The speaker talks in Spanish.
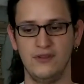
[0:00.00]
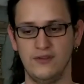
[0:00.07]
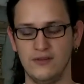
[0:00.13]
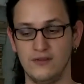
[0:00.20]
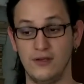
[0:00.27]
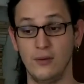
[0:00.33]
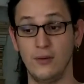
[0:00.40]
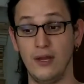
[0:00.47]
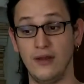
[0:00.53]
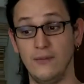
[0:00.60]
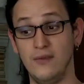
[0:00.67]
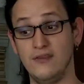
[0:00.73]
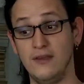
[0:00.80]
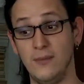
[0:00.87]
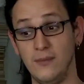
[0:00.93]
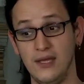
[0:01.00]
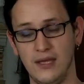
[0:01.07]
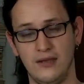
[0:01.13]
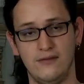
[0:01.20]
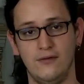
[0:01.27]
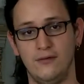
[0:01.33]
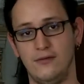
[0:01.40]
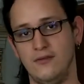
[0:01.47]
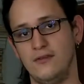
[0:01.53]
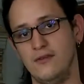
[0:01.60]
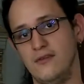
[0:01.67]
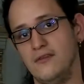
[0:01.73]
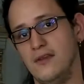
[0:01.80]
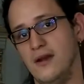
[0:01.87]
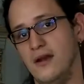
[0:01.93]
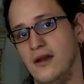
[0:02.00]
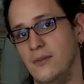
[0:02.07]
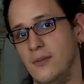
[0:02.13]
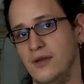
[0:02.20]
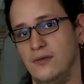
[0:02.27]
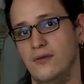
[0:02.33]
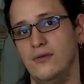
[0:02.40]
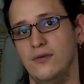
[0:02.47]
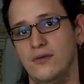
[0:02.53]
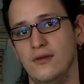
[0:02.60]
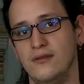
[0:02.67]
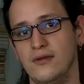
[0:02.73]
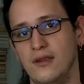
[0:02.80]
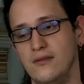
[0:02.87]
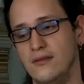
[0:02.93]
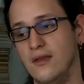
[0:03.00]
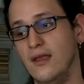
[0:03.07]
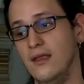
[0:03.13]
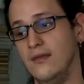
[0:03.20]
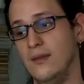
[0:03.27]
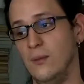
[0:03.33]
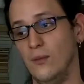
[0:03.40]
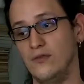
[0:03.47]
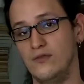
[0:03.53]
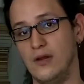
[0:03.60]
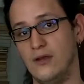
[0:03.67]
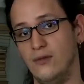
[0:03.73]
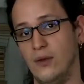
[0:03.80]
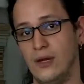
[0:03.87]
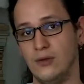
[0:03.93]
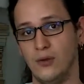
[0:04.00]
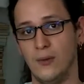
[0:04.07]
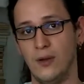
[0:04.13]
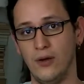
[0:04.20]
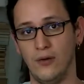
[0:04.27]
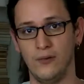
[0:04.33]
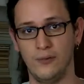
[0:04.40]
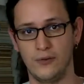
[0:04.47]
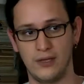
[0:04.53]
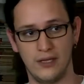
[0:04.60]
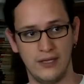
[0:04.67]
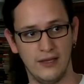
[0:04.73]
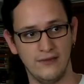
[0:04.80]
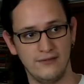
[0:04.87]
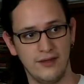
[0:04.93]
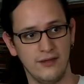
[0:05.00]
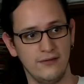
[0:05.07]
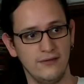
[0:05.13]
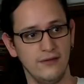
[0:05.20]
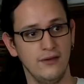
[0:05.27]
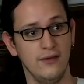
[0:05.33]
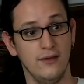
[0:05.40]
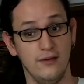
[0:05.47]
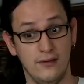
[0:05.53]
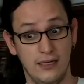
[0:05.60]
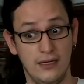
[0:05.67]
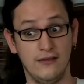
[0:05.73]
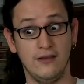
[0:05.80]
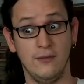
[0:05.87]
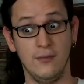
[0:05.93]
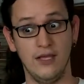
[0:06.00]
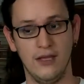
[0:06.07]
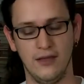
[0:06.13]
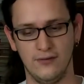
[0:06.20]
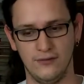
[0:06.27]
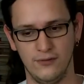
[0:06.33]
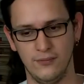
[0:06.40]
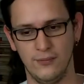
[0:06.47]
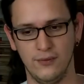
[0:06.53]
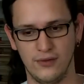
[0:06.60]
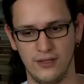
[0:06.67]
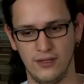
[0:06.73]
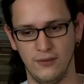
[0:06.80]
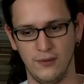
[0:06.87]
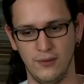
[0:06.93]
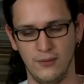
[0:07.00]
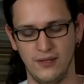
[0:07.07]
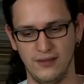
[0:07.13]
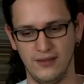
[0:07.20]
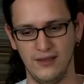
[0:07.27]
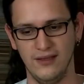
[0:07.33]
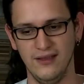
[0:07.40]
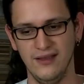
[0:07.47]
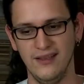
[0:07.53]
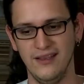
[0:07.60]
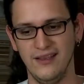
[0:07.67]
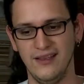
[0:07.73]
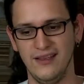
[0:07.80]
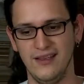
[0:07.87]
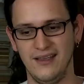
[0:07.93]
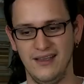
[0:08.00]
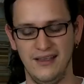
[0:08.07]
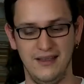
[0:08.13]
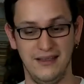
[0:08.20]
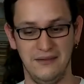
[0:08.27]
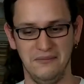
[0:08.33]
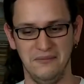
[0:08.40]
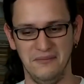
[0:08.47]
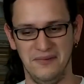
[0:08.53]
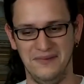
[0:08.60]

pues dices que una de mis amigas, entonces ese es el elemento en donde estás demostrando alto valor porque ya estás, tienes amigas, ¿no? Porque obviamente, eh,